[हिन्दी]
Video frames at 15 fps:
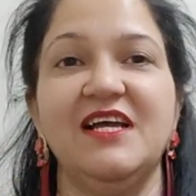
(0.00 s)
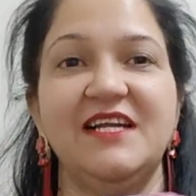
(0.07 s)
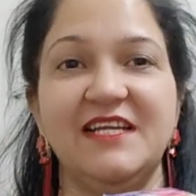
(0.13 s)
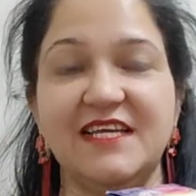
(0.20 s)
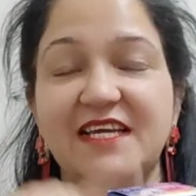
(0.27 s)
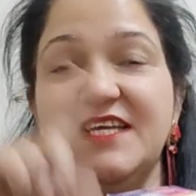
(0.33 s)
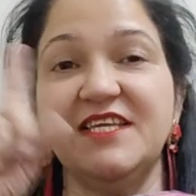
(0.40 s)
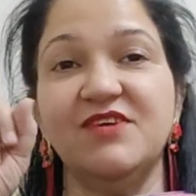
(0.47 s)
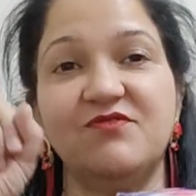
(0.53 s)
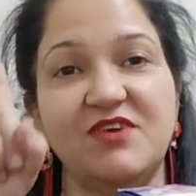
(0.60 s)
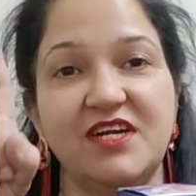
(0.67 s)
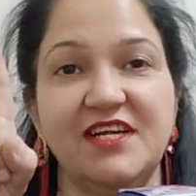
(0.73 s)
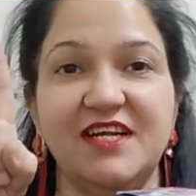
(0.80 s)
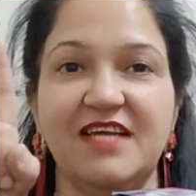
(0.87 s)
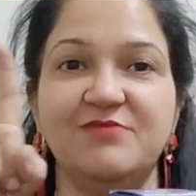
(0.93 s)
ठीक है ये
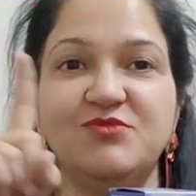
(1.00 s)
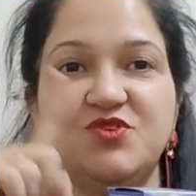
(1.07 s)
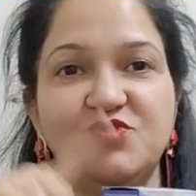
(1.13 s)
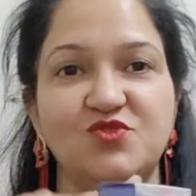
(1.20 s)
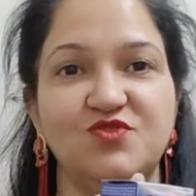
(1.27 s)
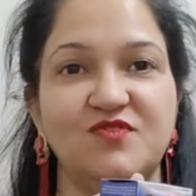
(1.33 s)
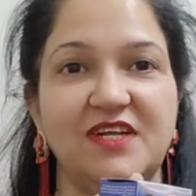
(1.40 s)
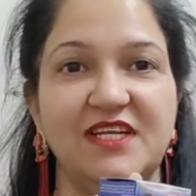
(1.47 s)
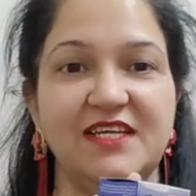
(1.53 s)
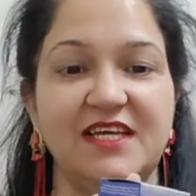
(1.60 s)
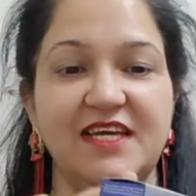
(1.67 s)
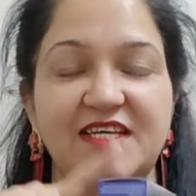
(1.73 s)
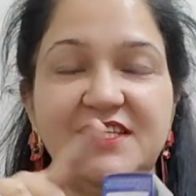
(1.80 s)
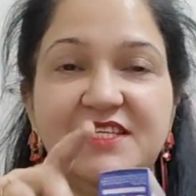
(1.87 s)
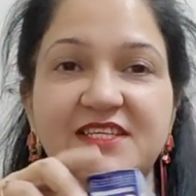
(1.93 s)
वन टाइम यूज़ वाली
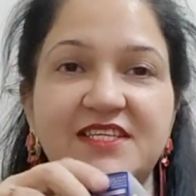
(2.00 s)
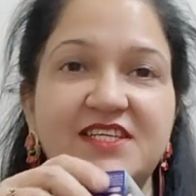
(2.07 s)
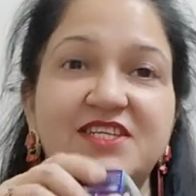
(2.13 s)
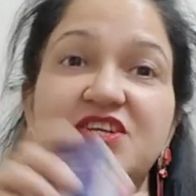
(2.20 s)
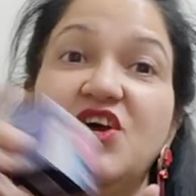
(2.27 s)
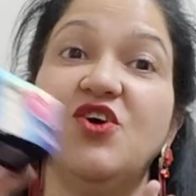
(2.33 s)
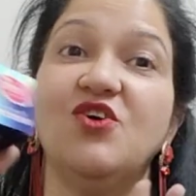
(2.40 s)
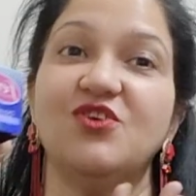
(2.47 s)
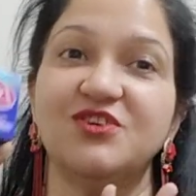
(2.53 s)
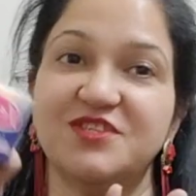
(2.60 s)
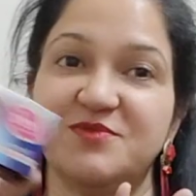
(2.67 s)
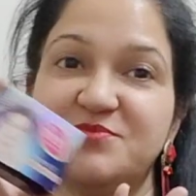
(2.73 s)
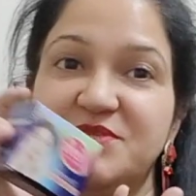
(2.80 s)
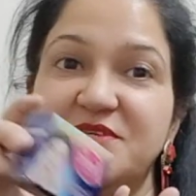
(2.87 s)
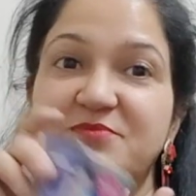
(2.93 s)
है किट और
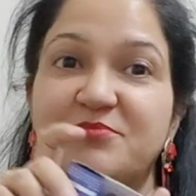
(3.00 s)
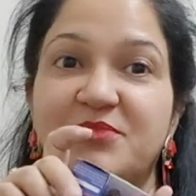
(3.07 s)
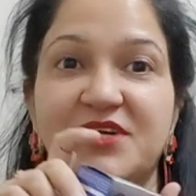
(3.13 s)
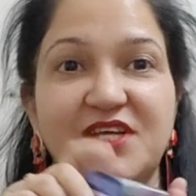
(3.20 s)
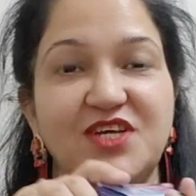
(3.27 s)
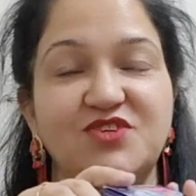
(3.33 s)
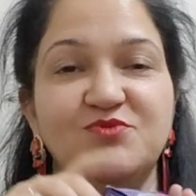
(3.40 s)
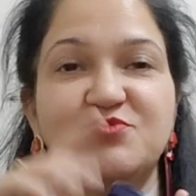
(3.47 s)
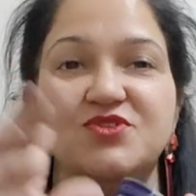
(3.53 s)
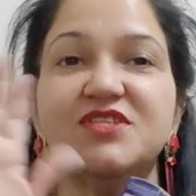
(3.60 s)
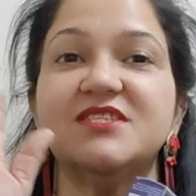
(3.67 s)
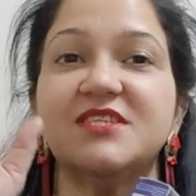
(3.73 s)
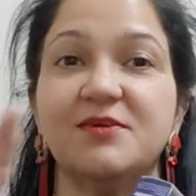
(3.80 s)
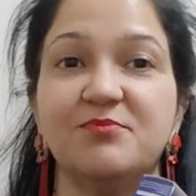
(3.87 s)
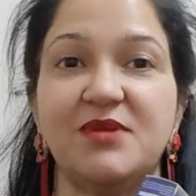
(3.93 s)
सबसे बढ़िया जो मुझे
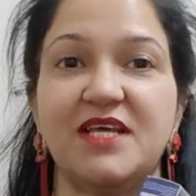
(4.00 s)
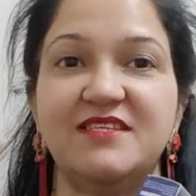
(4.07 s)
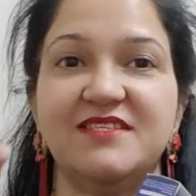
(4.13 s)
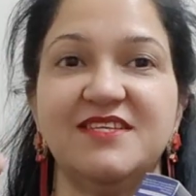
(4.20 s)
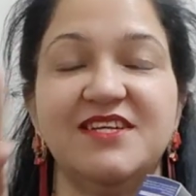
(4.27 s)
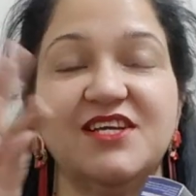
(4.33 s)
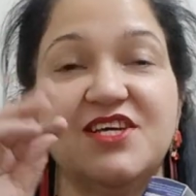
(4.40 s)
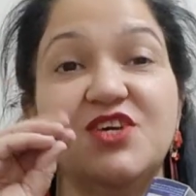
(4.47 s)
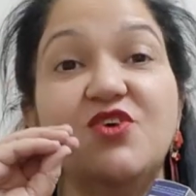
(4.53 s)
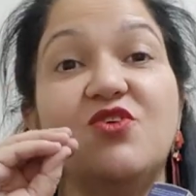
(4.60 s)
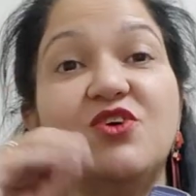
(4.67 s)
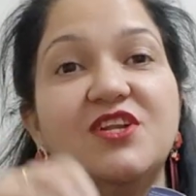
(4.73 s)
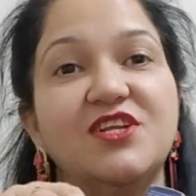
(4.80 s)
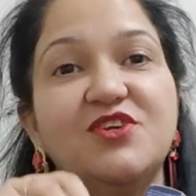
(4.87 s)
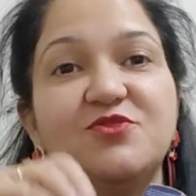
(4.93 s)
इसकी प्राइसिंग लगी
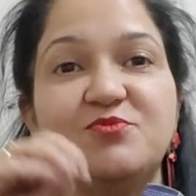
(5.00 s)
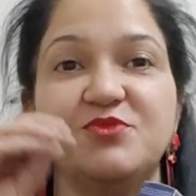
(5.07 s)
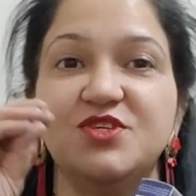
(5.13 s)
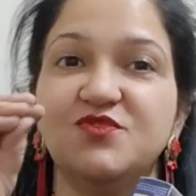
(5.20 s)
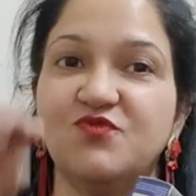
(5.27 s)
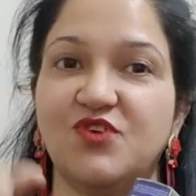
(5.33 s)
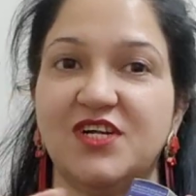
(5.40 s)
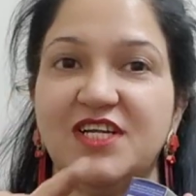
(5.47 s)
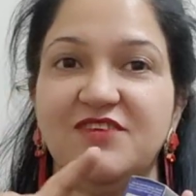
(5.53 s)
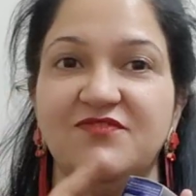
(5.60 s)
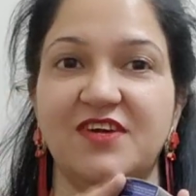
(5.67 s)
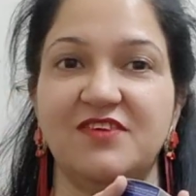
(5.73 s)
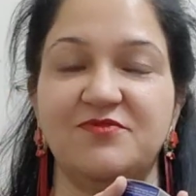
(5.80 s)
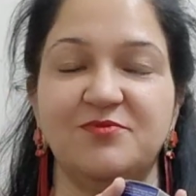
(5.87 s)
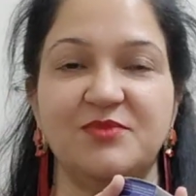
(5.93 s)
ओनली रुपीज़ फोर्टी
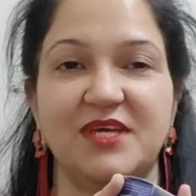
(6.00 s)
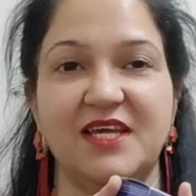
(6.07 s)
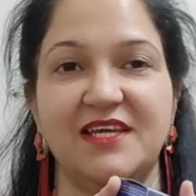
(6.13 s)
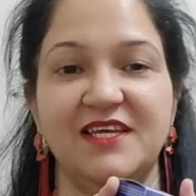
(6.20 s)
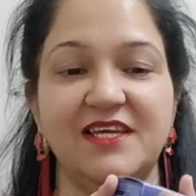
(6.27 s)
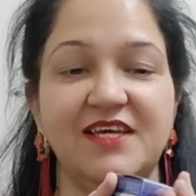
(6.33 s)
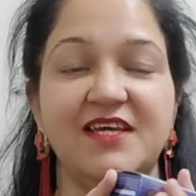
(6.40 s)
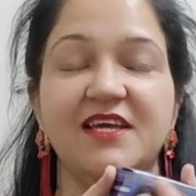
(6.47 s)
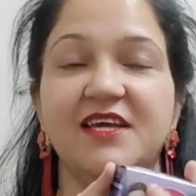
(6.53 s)
फाइव में है ये